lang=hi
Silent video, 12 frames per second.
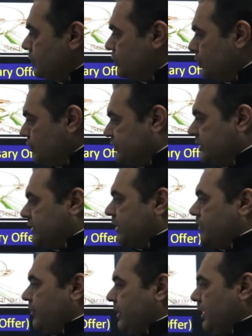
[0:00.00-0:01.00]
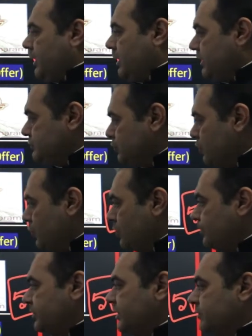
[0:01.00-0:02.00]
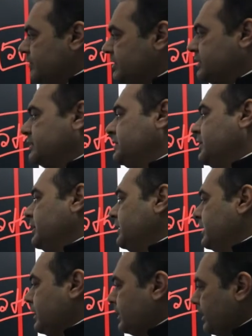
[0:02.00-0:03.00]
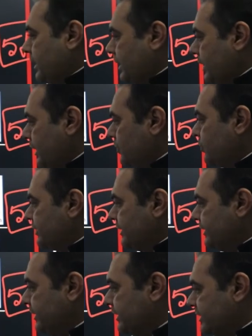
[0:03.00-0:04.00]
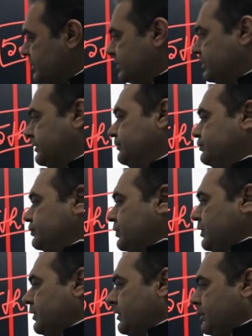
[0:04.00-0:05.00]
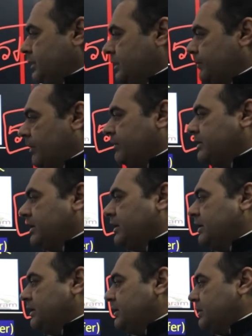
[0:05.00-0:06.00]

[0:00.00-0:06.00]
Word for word: तो इसी क्रम में जो लोग प्रोजेक्ट मैनेजर की तैयारी कर रहे हैं उनके लिए रिपब्लिका